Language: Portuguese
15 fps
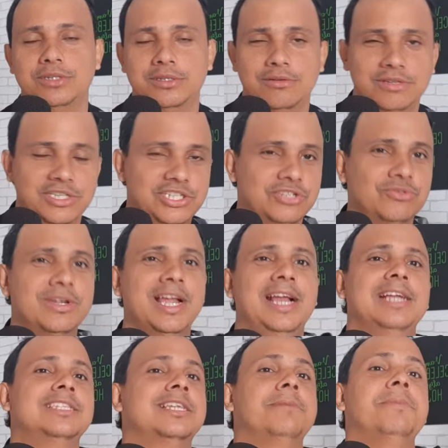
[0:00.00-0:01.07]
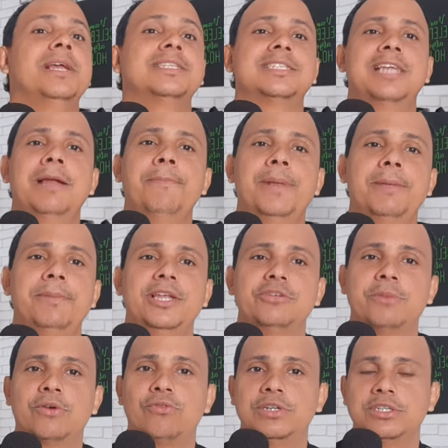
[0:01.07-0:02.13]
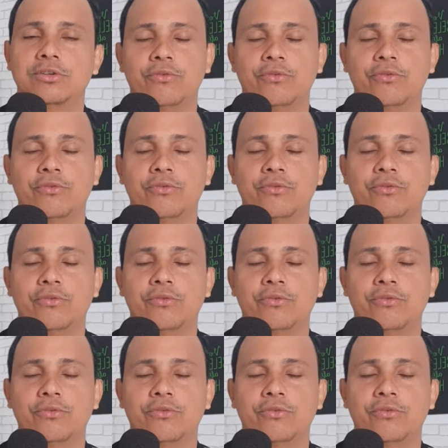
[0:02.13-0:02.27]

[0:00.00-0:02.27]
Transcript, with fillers: Então a gente não quer receber sempre a mesma coisa